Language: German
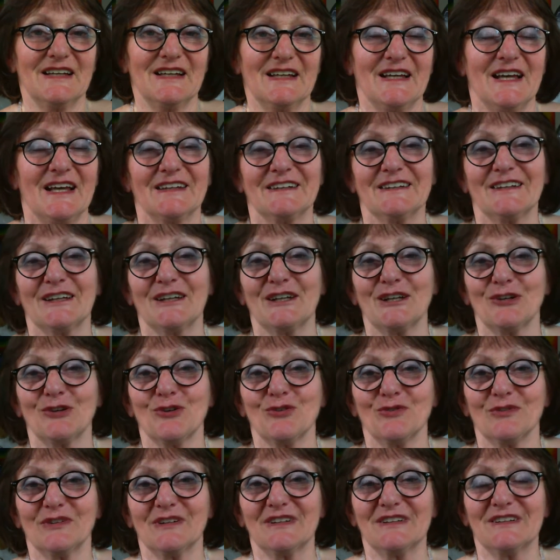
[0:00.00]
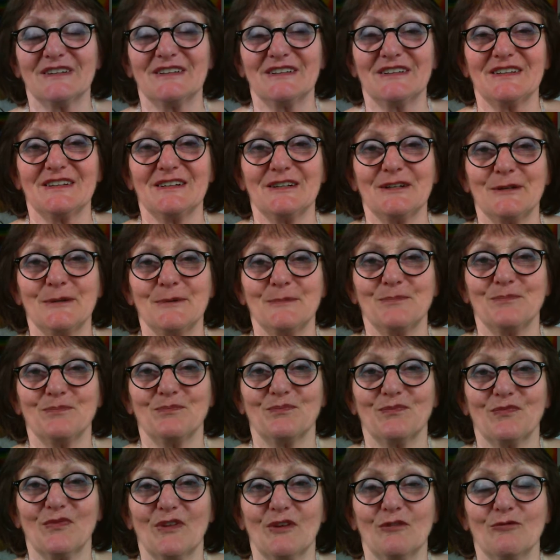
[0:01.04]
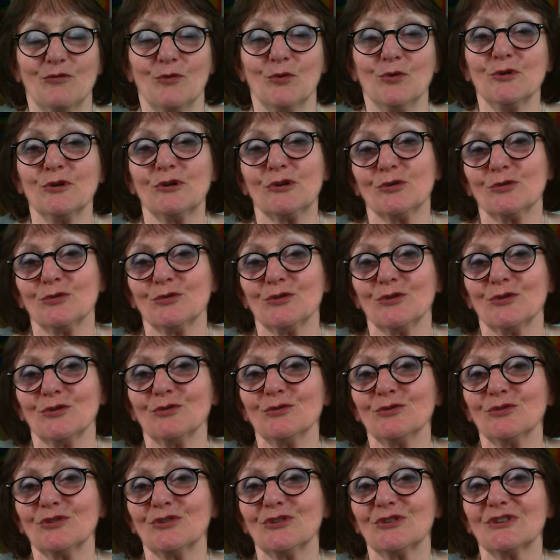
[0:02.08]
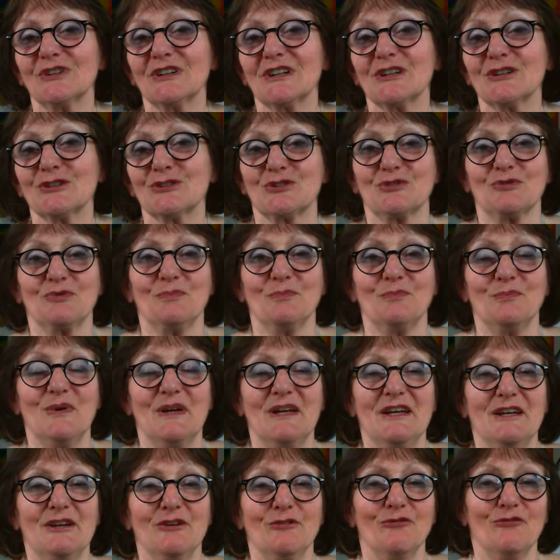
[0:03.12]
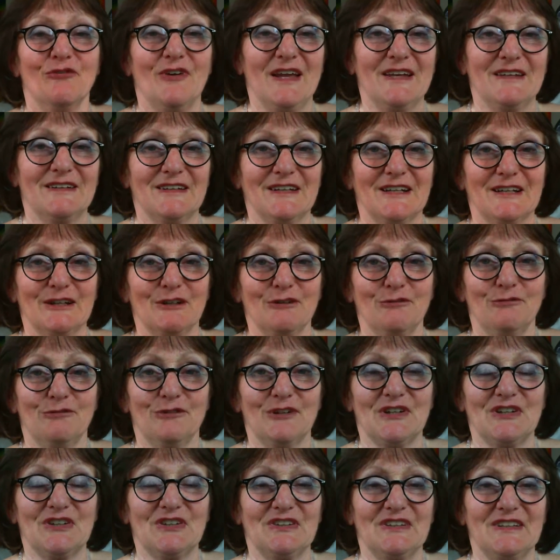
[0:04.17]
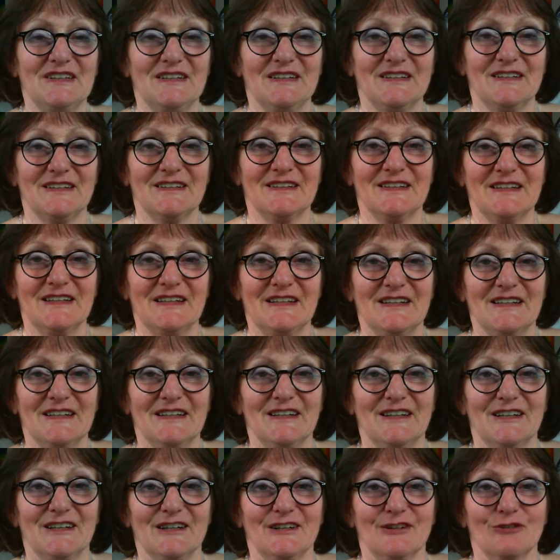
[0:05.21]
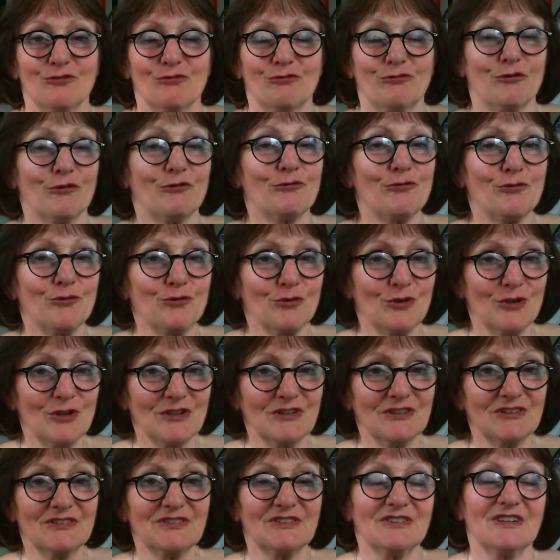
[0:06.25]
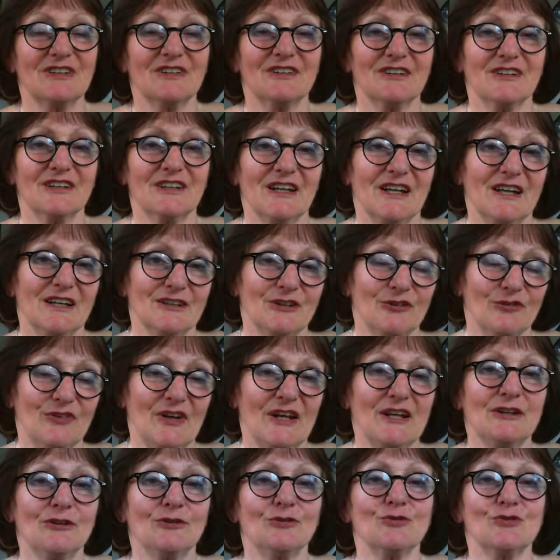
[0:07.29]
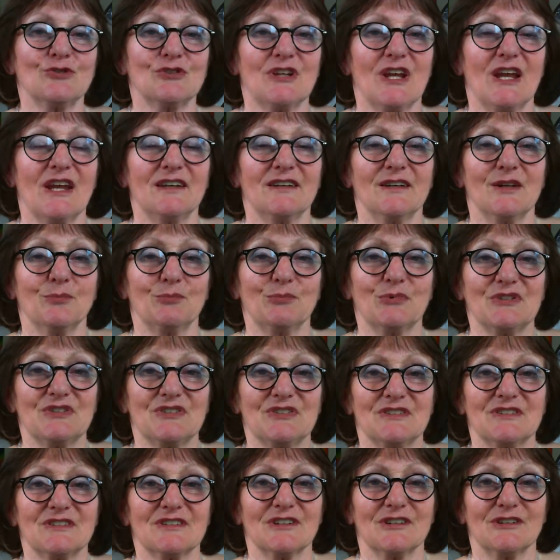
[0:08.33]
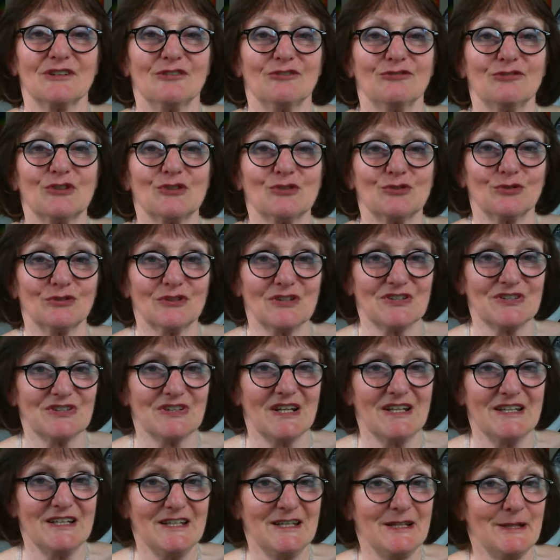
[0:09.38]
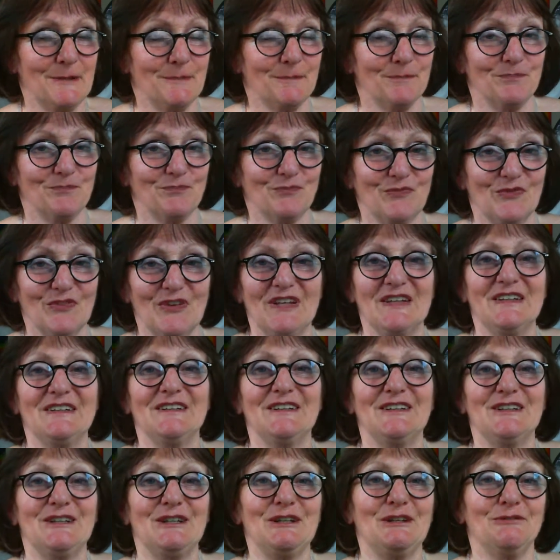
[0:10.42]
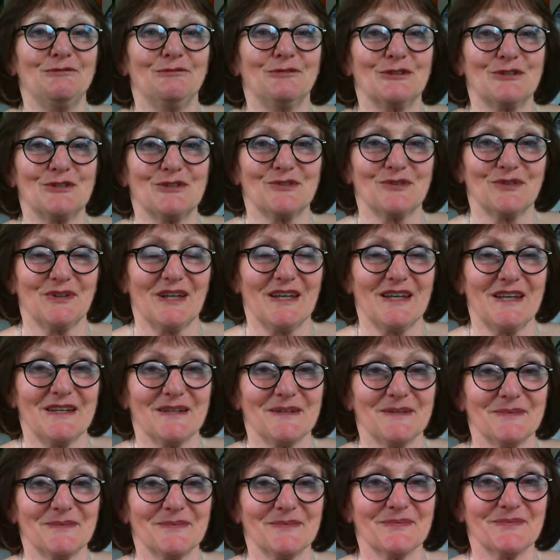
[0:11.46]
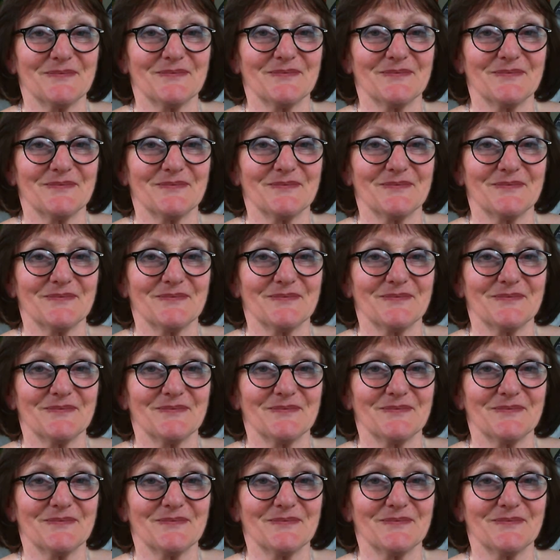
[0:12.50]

Anregungen dir wohltun und dich zum Weiterreflektieren verführen. Gerade wenn du Scanner bist, wirst du das ja lieben, in die Tiefe zu gehen.